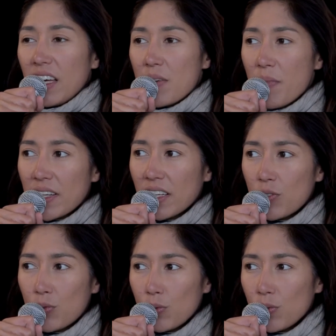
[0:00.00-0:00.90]
et
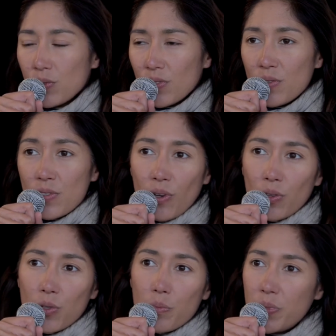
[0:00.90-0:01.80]
malgré tout une
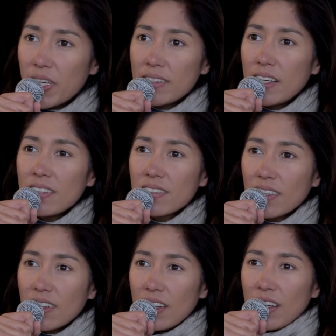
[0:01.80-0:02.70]
sorte de
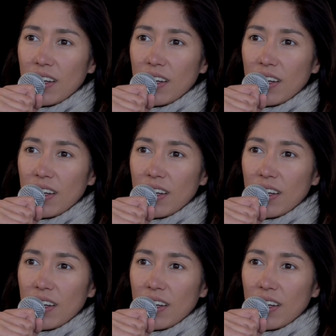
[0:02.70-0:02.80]
bien-être,